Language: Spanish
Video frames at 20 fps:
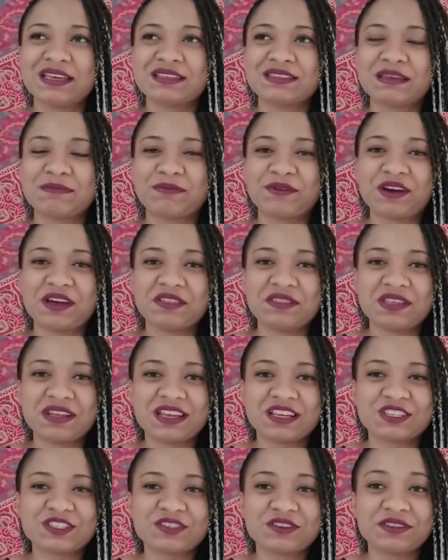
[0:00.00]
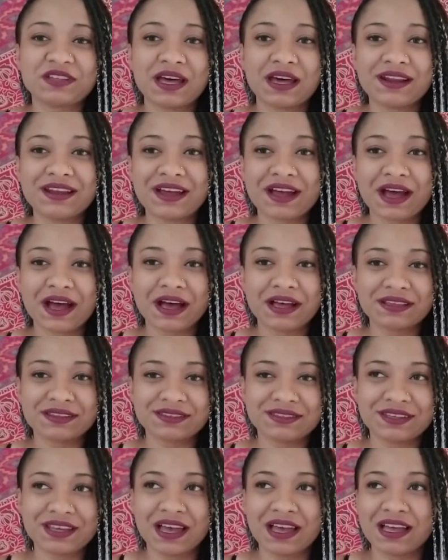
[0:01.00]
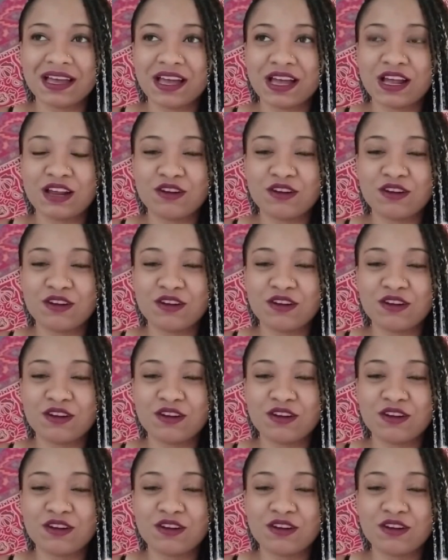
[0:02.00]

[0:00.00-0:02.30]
se pueden direccionar hacia